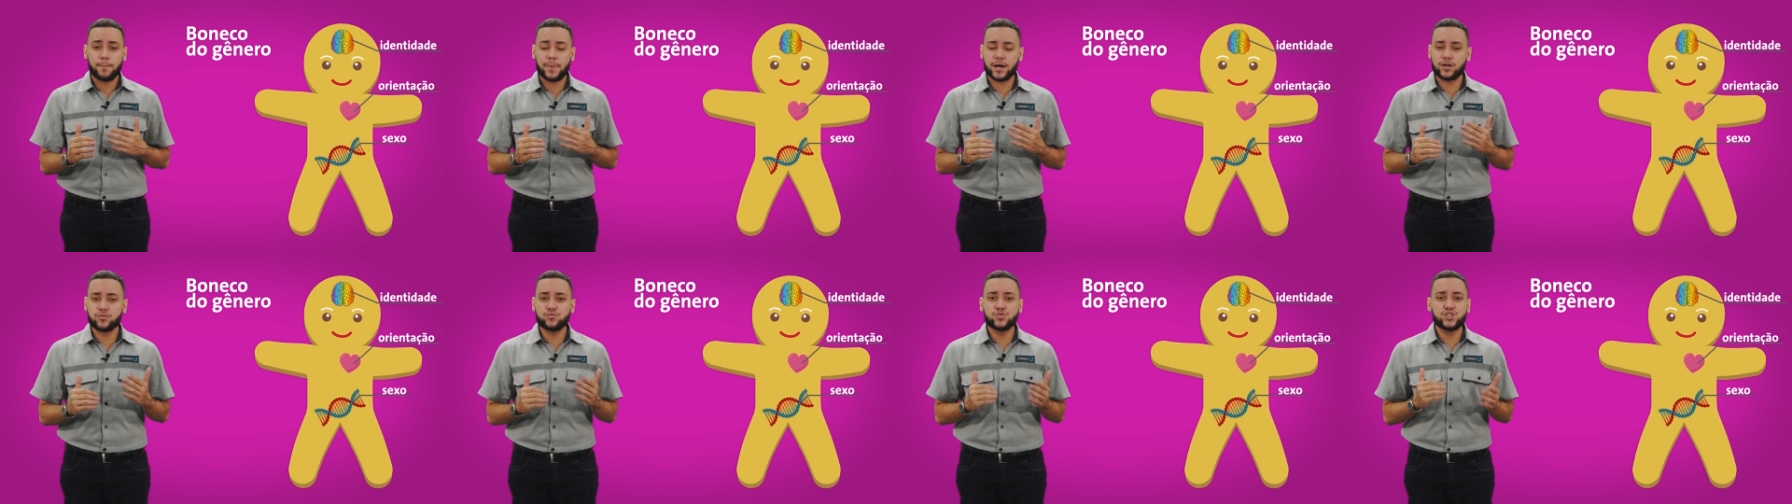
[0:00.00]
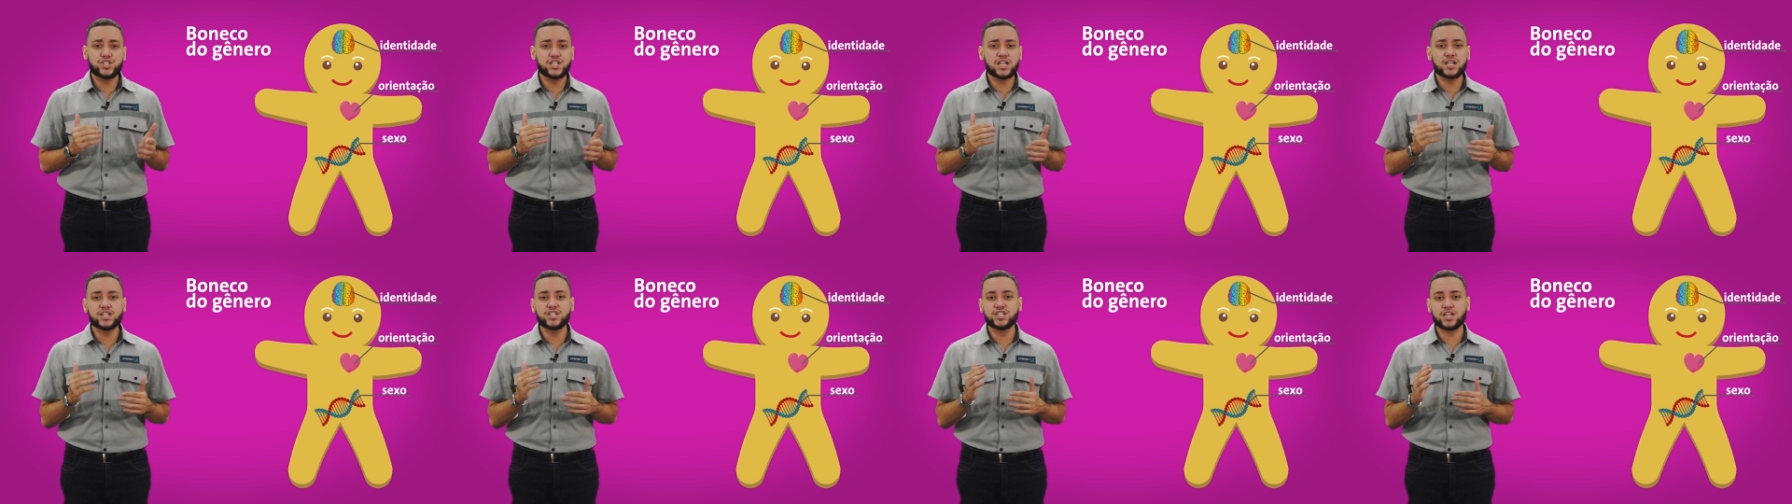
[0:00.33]
para
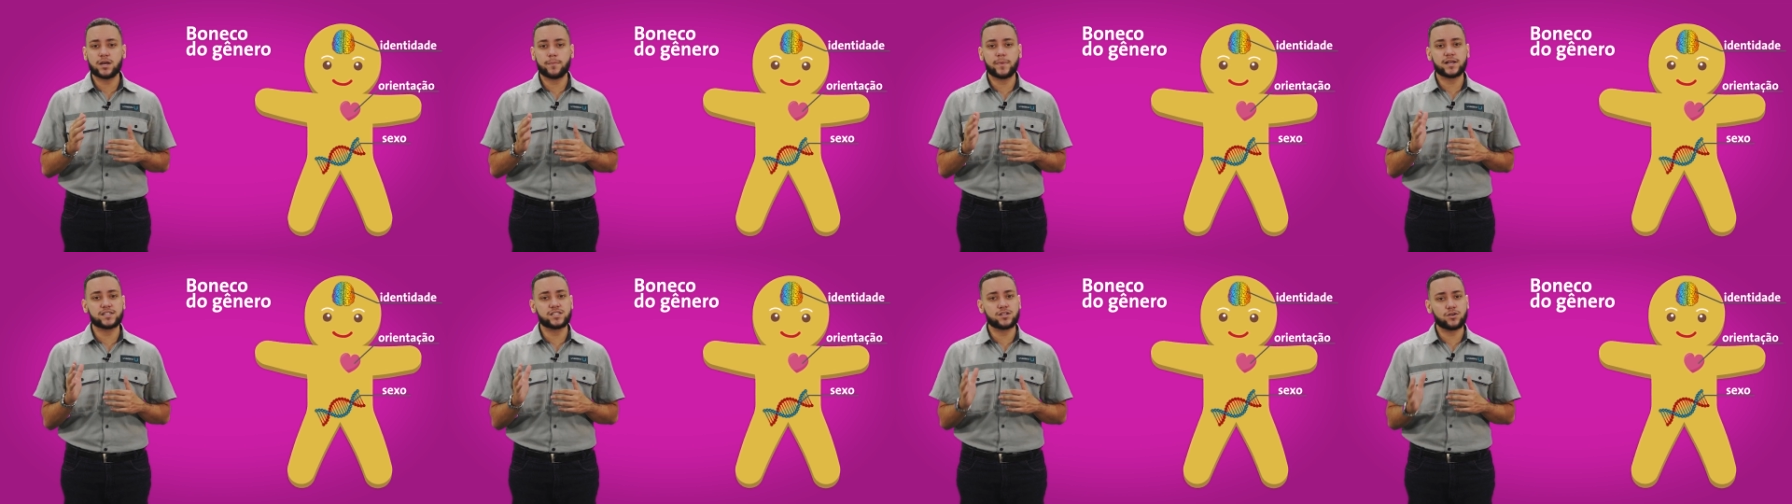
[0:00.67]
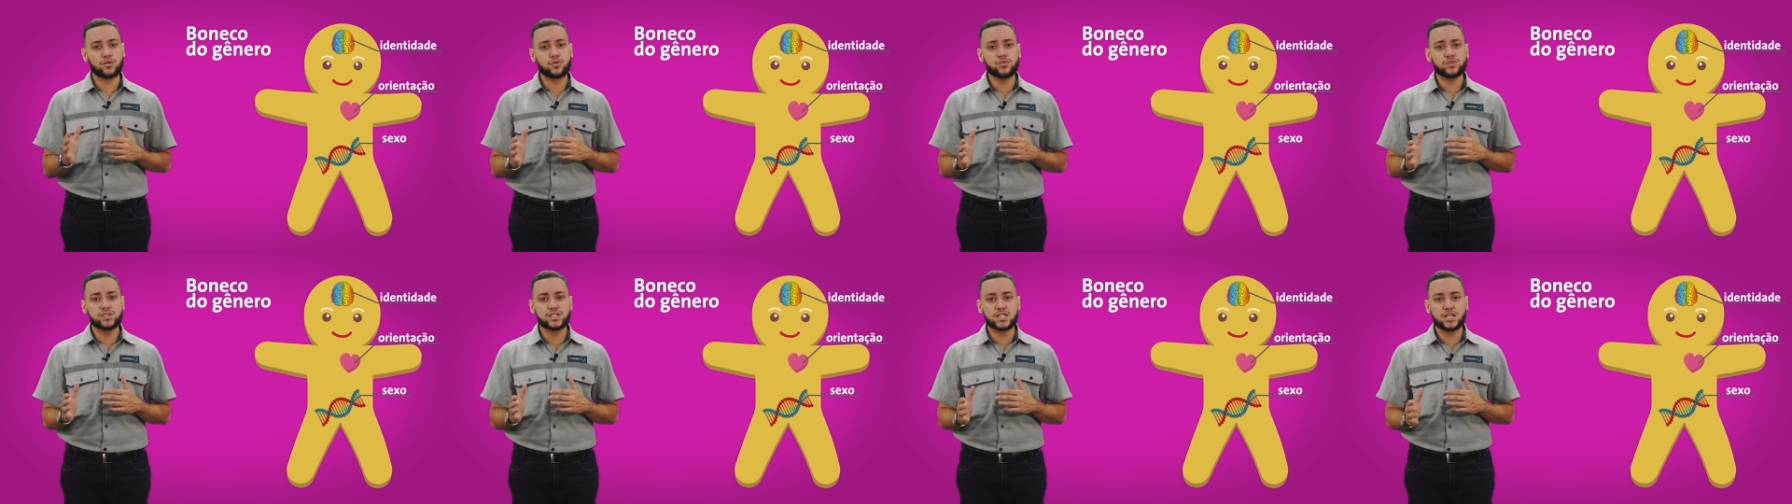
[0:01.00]
um dia a dia
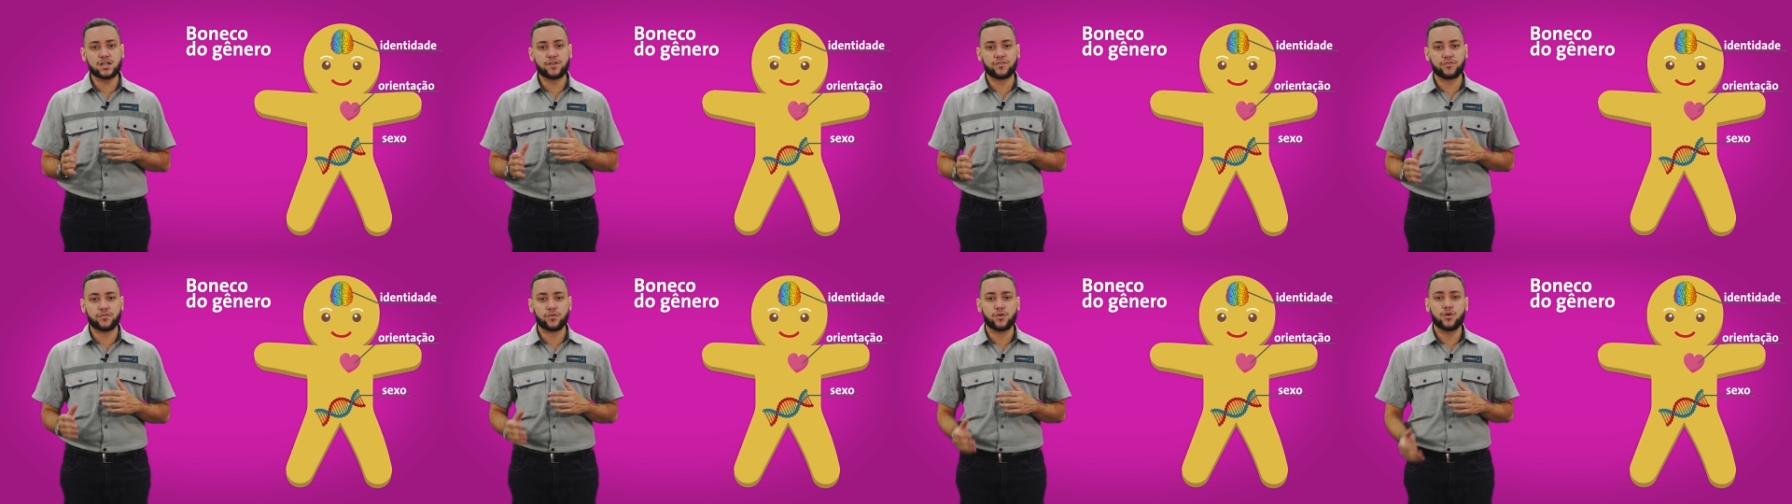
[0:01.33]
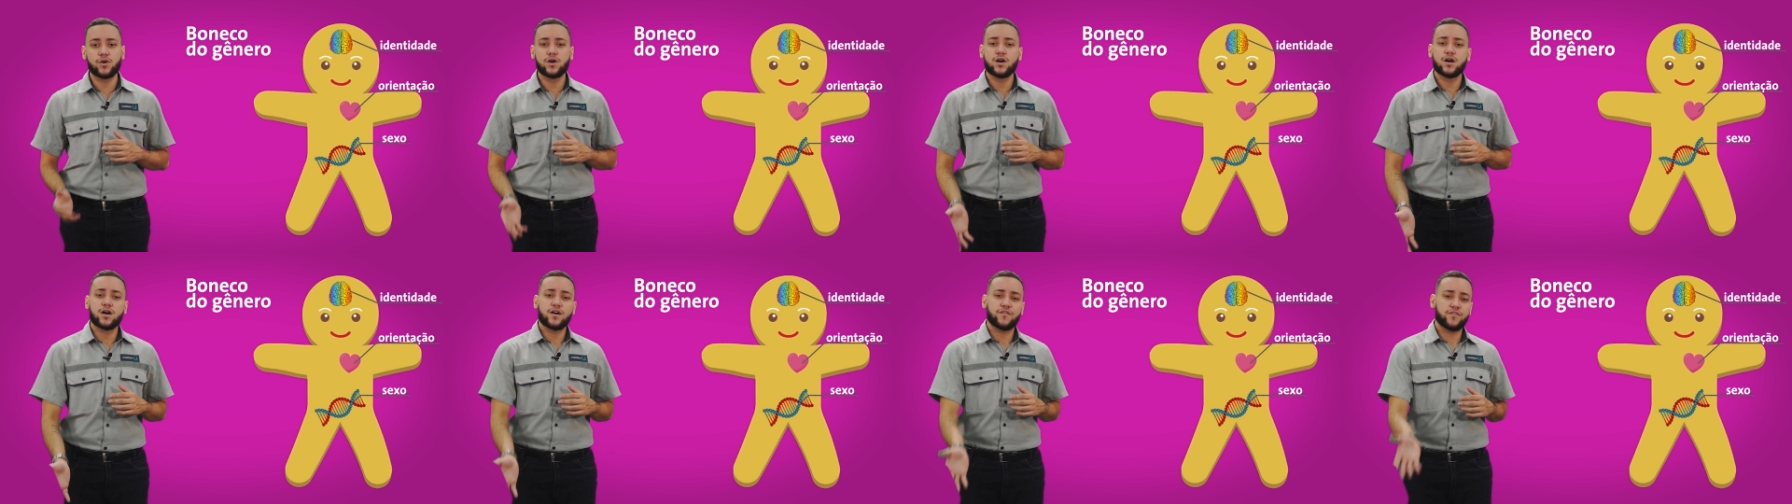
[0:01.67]
mais inclusivo.